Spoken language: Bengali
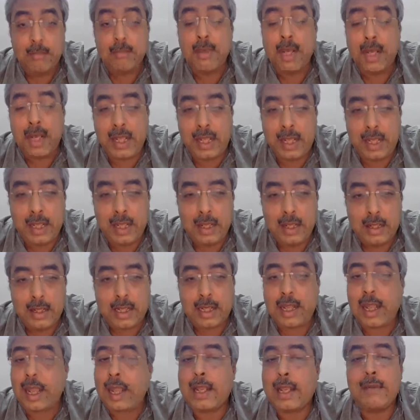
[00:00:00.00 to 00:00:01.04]
মানে
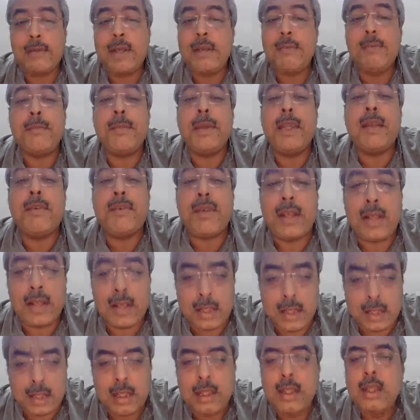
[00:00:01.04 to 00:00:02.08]
তাকে একেবারে মেরে ফেলে
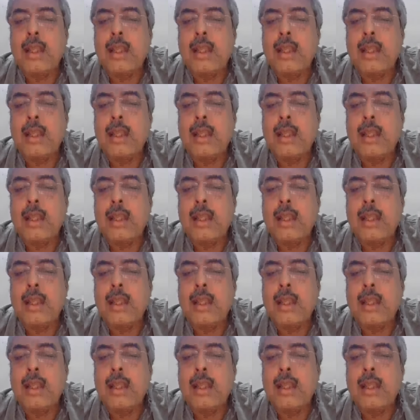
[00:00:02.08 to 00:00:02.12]
না